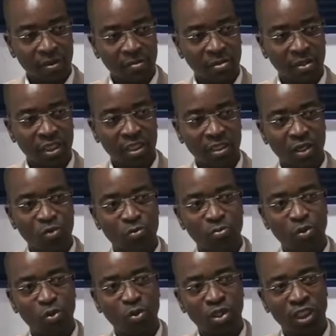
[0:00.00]
Portanto, é um
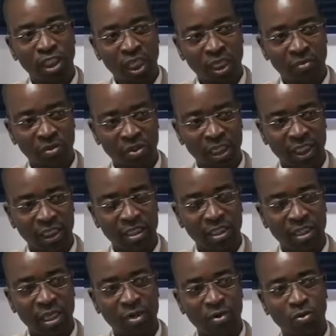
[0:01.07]
ponto extremo da rede,
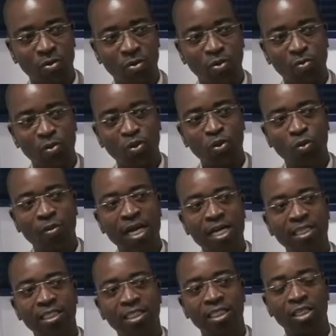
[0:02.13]
está no ponto
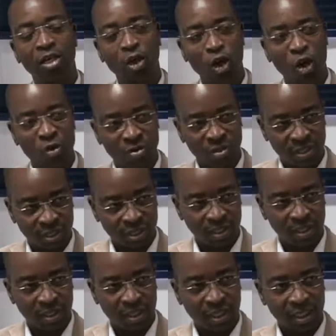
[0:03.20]
mais longe
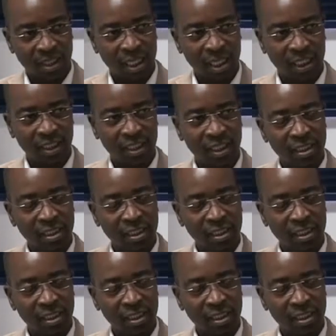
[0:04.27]
da rede.